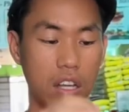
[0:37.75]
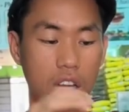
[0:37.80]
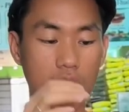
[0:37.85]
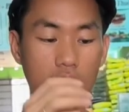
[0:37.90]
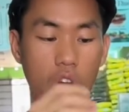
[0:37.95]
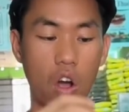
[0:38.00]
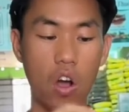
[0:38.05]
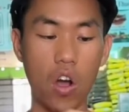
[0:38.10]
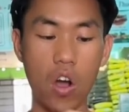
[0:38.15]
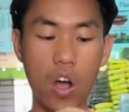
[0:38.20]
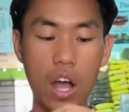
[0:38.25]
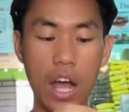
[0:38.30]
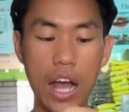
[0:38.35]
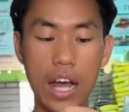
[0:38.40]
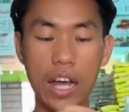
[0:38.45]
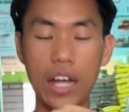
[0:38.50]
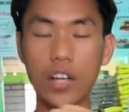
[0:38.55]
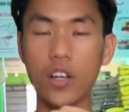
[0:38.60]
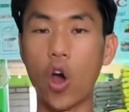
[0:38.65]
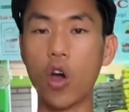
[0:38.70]
có
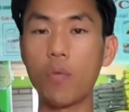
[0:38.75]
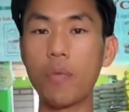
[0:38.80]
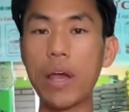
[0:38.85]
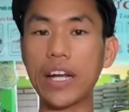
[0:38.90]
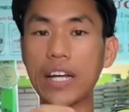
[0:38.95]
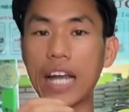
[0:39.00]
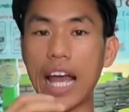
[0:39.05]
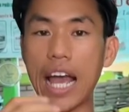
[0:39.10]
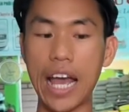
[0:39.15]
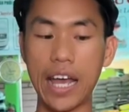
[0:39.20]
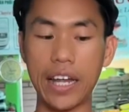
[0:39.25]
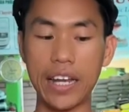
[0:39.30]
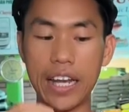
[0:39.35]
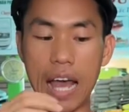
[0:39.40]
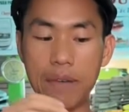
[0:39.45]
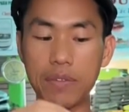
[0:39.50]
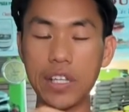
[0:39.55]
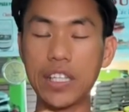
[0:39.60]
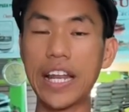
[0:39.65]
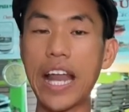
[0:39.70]
à, nói mình là
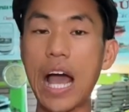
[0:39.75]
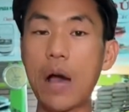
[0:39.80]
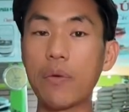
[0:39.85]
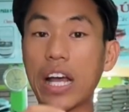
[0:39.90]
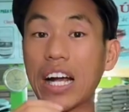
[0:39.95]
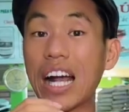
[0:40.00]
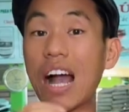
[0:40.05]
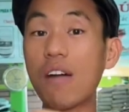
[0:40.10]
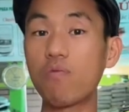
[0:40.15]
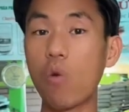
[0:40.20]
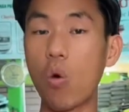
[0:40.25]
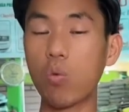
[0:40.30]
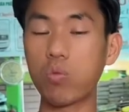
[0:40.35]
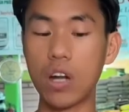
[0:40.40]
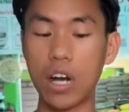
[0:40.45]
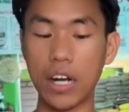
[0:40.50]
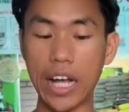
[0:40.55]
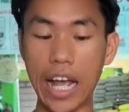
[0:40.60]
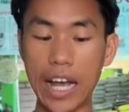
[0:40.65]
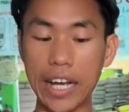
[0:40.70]
làm như thế nào để khắc phục
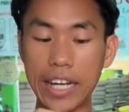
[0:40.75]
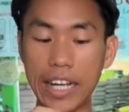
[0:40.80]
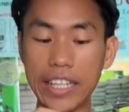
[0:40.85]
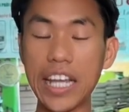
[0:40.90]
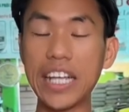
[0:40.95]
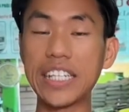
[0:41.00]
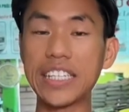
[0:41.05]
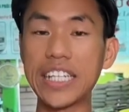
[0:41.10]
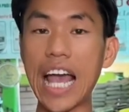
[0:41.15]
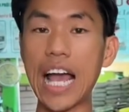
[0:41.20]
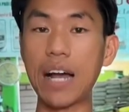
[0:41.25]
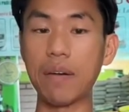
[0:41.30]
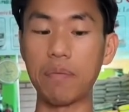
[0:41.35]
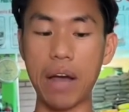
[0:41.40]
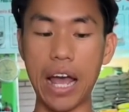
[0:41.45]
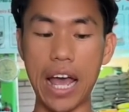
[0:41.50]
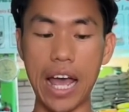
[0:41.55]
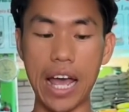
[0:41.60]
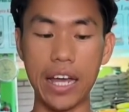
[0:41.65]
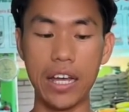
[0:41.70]
được à, cái tình trạng
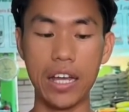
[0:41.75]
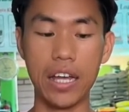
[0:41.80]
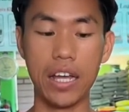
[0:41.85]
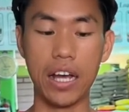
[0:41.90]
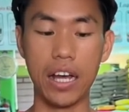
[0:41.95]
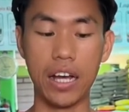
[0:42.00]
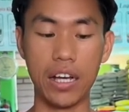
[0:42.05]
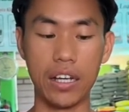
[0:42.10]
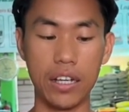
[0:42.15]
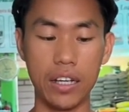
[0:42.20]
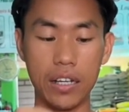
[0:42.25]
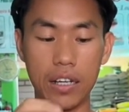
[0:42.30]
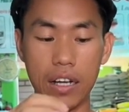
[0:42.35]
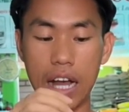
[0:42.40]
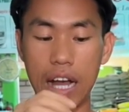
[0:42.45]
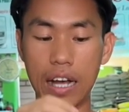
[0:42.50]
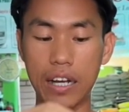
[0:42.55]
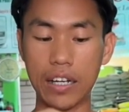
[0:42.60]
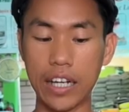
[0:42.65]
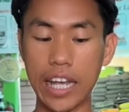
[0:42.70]
mà
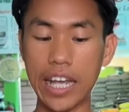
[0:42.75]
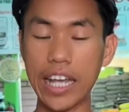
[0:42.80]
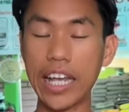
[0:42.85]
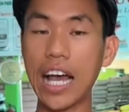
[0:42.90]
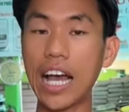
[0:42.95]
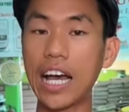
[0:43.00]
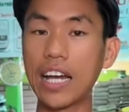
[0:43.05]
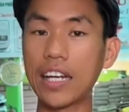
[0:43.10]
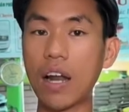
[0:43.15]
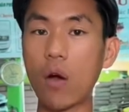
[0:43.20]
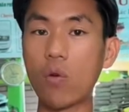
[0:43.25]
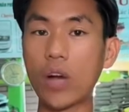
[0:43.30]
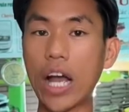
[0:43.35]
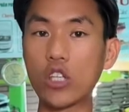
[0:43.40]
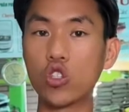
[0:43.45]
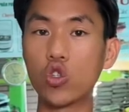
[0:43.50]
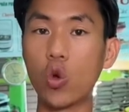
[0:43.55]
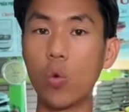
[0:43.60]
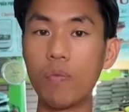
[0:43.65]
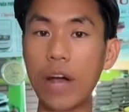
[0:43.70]
à, cái à, rau cải
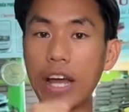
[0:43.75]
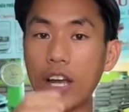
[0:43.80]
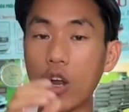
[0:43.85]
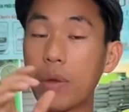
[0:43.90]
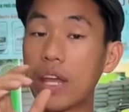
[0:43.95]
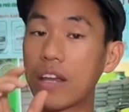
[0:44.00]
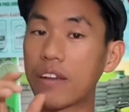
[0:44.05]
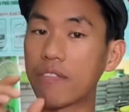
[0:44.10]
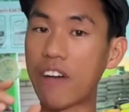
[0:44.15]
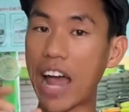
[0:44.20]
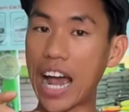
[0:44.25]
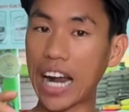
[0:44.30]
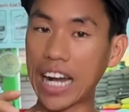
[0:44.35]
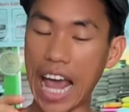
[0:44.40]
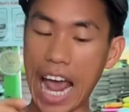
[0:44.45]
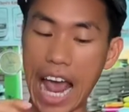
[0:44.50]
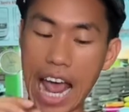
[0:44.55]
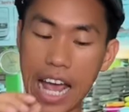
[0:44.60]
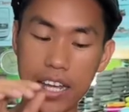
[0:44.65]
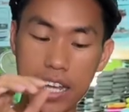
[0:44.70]
rúm ấy, nó bị vàng
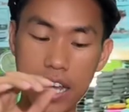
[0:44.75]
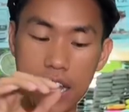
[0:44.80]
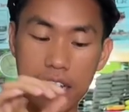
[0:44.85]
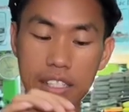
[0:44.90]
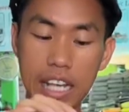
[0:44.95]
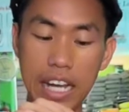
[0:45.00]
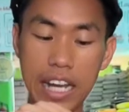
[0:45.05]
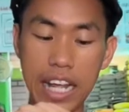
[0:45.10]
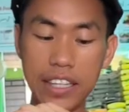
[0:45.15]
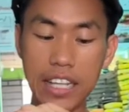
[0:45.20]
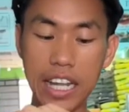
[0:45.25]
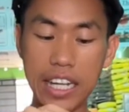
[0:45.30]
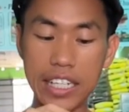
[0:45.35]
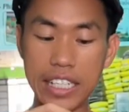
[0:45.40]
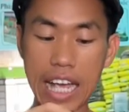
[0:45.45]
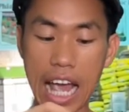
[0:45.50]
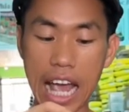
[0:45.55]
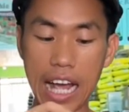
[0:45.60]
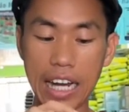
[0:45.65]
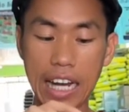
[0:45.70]
lá dẫn đến tình
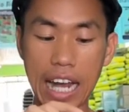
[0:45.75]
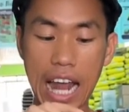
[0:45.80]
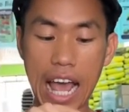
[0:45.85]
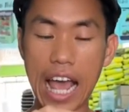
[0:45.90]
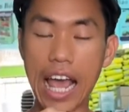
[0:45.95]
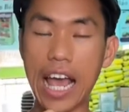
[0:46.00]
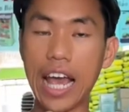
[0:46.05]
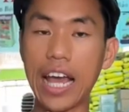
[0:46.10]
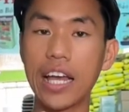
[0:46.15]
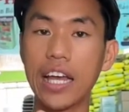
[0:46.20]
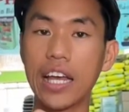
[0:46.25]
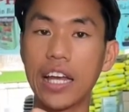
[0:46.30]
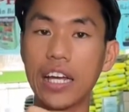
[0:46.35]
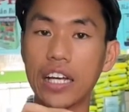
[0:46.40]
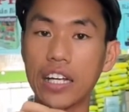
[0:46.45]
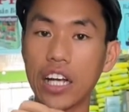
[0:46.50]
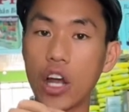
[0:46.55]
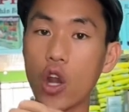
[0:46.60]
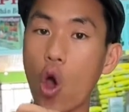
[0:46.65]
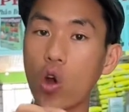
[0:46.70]
trạng là
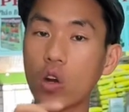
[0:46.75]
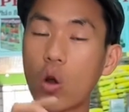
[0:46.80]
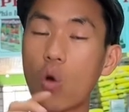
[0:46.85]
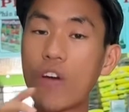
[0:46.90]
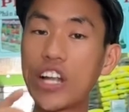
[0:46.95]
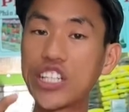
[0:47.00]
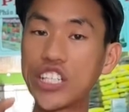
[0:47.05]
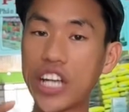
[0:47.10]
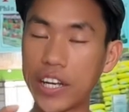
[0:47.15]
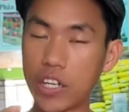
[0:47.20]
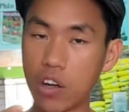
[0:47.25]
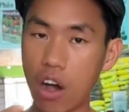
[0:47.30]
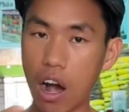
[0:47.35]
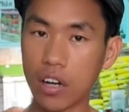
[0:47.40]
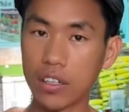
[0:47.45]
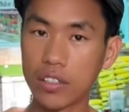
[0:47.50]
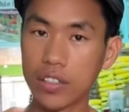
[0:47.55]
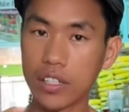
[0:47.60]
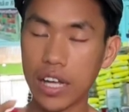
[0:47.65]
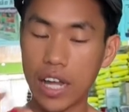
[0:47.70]
cái đọt không phát triển được
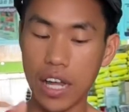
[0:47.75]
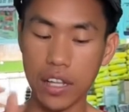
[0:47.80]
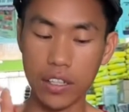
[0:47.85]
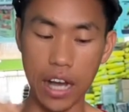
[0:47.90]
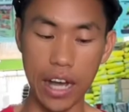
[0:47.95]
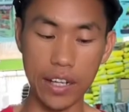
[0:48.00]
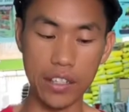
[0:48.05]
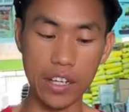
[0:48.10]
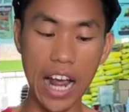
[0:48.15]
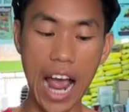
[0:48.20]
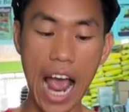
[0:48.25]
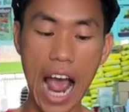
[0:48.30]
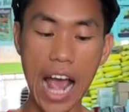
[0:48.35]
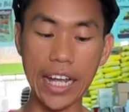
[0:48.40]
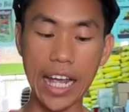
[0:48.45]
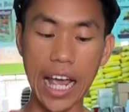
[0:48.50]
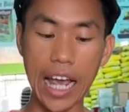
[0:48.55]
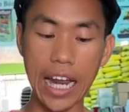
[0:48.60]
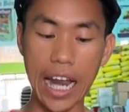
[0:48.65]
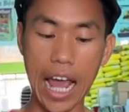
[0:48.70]
à, thứ hai
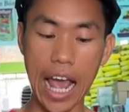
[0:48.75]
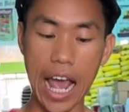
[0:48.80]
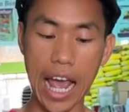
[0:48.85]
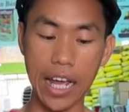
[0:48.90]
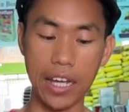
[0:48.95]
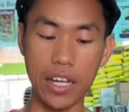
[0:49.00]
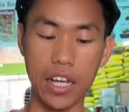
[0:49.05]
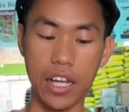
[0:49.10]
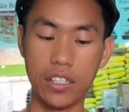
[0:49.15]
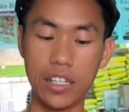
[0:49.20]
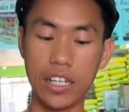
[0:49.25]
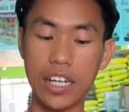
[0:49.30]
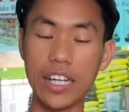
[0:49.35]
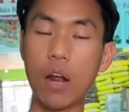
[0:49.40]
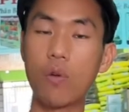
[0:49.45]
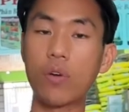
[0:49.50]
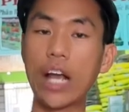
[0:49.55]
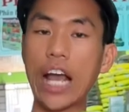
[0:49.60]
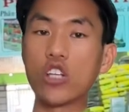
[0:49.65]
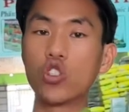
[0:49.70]
ấy là những cái
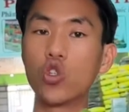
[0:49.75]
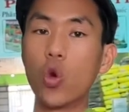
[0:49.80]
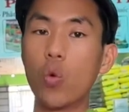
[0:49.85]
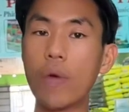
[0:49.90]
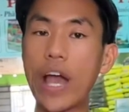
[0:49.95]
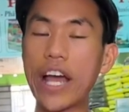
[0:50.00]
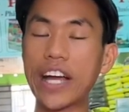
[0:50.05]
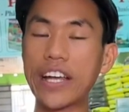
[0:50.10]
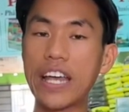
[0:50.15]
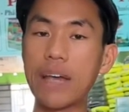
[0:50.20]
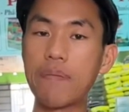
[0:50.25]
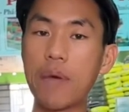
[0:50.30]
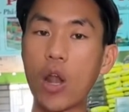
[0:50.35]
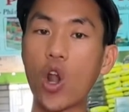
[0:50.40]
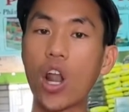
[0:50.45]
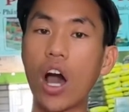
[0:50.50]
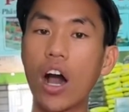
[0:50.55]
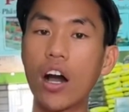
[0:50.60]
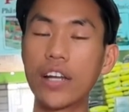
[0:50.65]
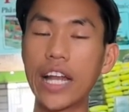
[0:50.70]
rau cải rúm ấy khi mà nó
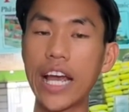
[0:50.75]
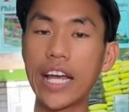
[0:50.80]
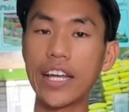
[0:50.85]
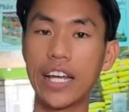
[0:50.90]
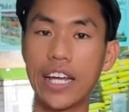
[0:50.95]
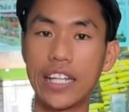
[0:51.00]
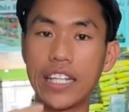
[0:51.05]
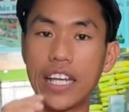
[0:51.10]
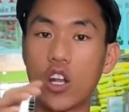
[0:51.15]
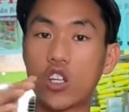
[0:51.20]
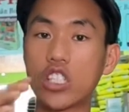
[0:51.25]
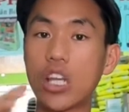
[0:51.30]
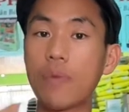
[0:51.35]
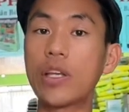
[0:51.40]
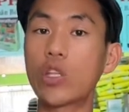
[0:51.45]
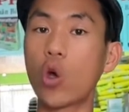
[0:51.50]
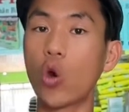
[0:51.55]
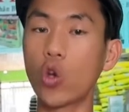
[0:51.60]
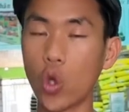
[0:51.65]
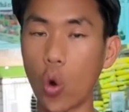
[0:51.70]
lớn ấy thì nó sẽ bị
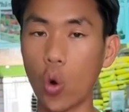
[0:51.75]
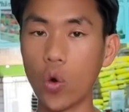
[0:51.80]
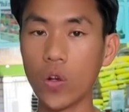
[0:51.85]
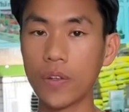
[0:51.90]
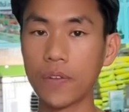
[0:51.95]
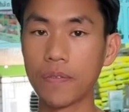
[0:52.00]
thối nhún